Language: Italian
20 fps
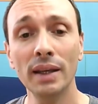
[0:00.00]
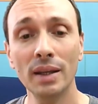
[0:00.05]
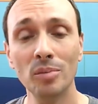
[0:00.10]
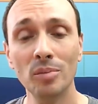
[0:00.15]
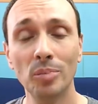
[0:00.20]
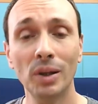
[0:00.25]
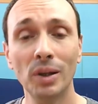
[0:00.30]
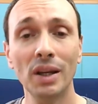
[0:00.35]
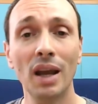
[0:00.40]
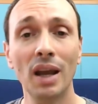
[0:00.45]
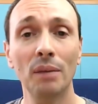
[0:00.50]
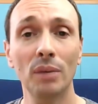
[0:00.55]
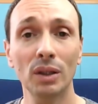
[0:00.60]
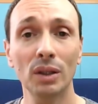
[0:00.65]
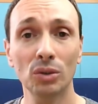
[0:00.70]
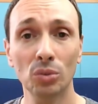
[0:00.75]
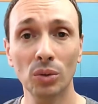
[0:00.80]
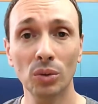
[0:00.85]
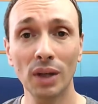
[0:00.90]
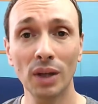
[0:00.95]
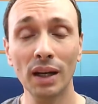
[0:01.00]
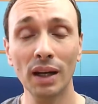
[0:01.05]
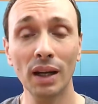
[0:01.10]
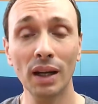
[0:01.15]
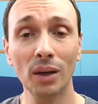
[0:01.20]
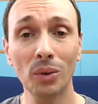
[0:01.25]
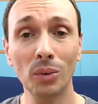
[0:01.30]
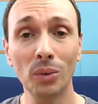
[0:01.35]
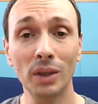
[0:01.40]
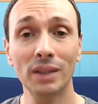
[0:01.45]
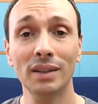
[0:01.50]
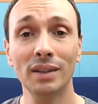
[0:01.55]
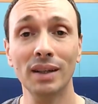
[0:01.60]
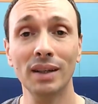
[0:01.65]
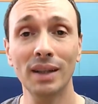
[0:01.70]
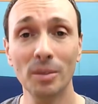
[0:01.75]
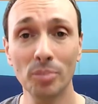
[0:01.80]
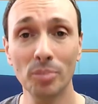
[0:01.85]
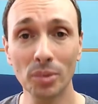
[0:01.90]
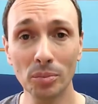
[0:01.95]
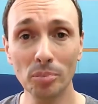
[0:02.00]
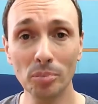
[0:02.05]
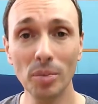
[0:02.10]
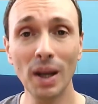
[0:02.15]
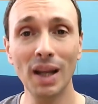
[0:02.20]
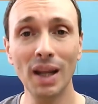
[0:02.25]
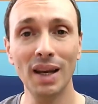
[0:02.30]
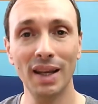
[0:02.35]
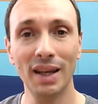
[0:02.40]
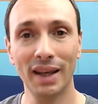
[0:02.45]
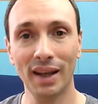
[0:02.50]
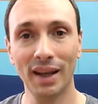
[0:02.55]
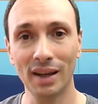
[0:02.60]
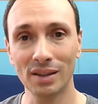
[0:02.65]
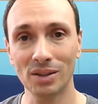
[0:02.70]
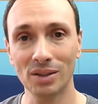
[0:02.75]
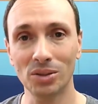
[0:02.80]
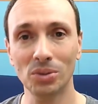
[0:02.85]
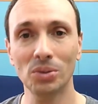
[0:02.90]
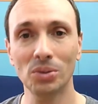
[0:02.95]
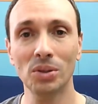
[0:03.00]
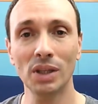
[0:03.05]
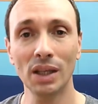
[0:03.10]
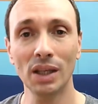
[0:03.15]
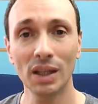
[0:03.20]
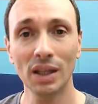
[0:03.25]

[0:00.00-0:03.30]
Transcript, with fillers: impariamo a suonare alcune tra le più belle canzoni